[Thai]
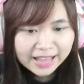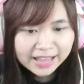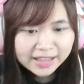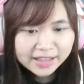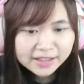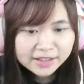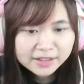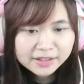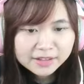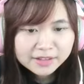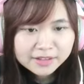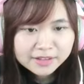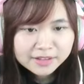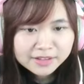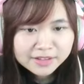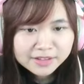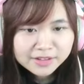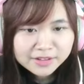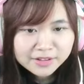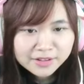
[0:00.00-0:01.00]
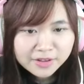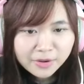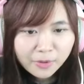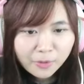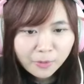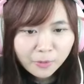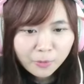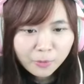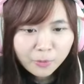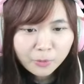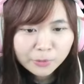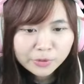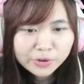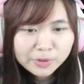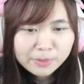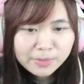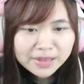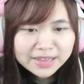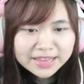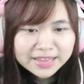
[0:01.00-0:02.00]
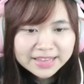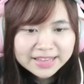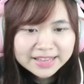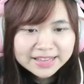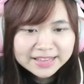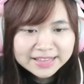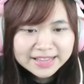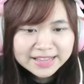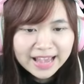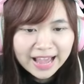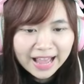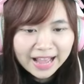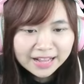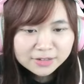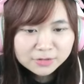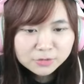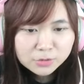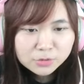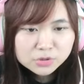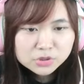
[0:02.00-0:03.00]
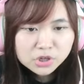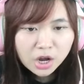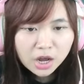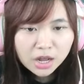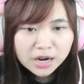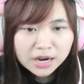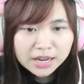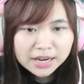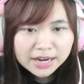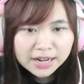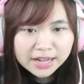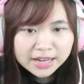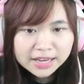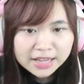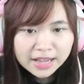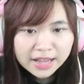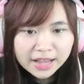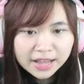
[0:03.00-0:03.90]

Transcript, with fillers: ยโอ้โหนี่มันยากทุกช็อตเลยนะคะเนี่ย